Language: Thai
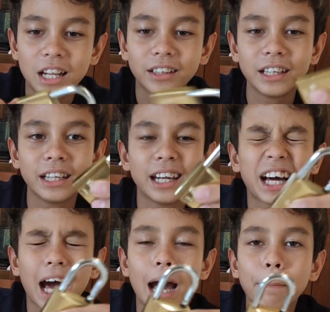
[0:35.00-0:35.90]
แล้วทีนี้
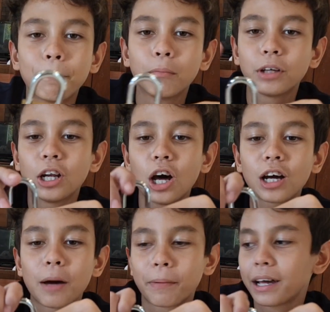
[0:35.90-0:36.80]
นะครับผมจะล็อก
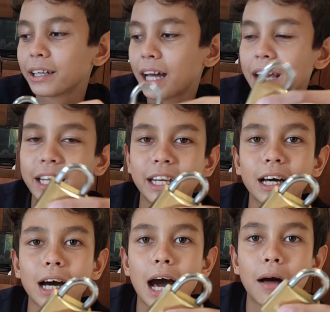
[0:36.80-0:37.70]
กับกรรไกรนี้
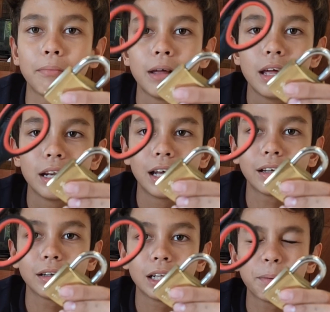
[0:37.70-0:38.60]
นะครับ
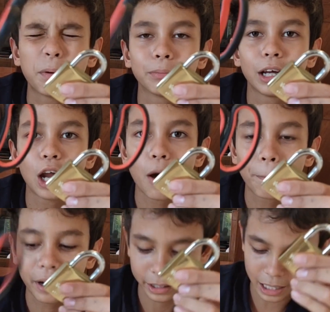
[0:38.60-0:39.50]
แล้วผมจะลอง
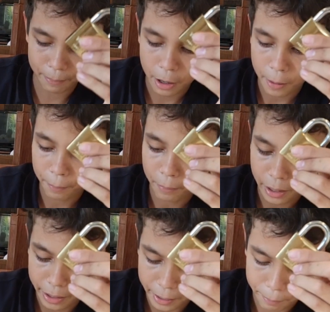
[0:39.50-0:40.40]
เปิดกับ
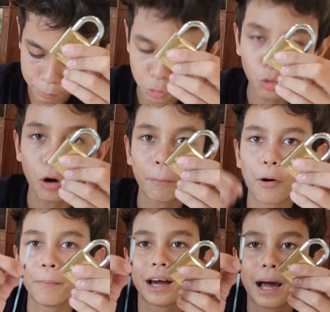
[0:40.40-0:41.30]
ทูของผ
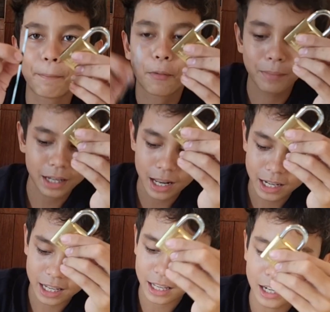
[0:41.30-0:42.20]
มนะครับผมมีอัน
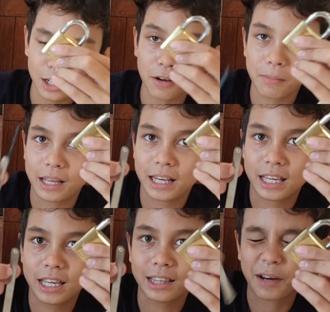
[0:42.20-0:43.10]
นี้แล้วก็มี
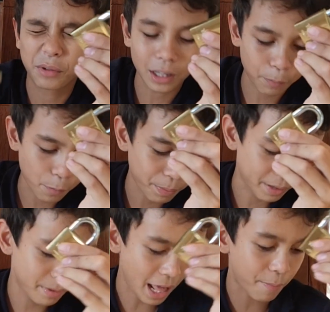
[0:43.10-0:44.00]
นี้แต่ว่าถ้าผมเปิ
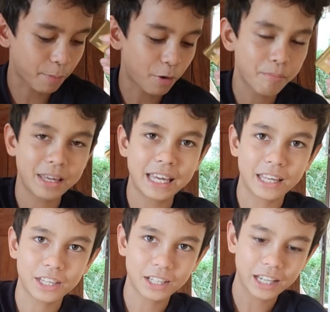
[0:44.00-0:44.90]
ดไม่ได้ผมก็มีอี
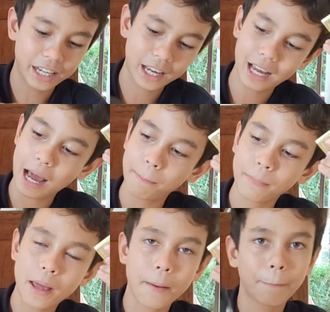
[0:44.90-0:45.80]
กเยอะเลยนะครับ
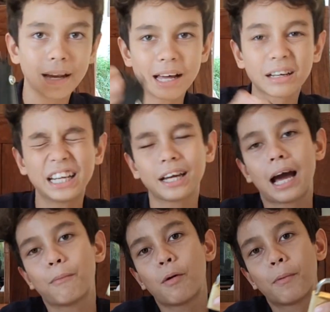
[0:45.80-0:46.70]
ไปเริ่มกันเลยค
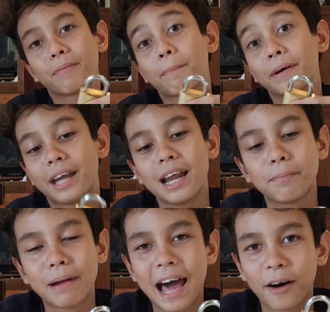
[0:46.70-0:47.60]
รับว่าผมจะเปิดได้ห
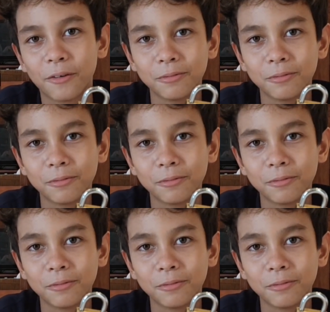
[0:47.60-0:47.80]
รือเปล่า